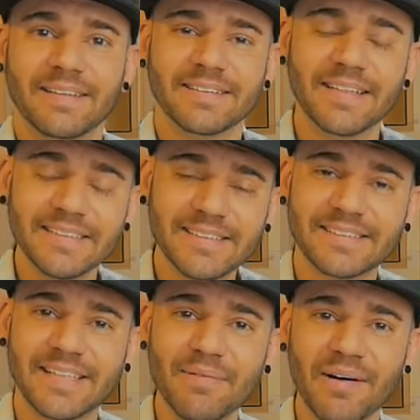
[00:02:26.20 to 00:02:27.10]

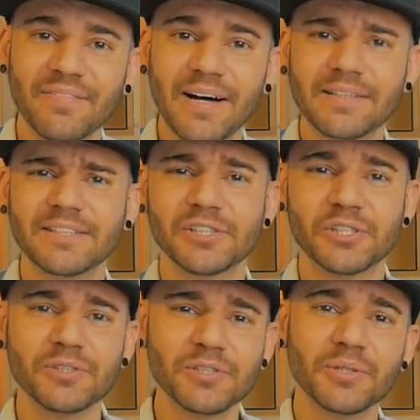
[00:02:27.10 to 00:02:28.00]
Nächstes Thema war diese
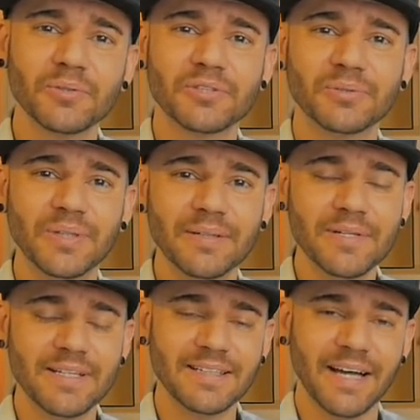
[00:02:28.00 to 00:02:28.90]
Stützstrukturen in den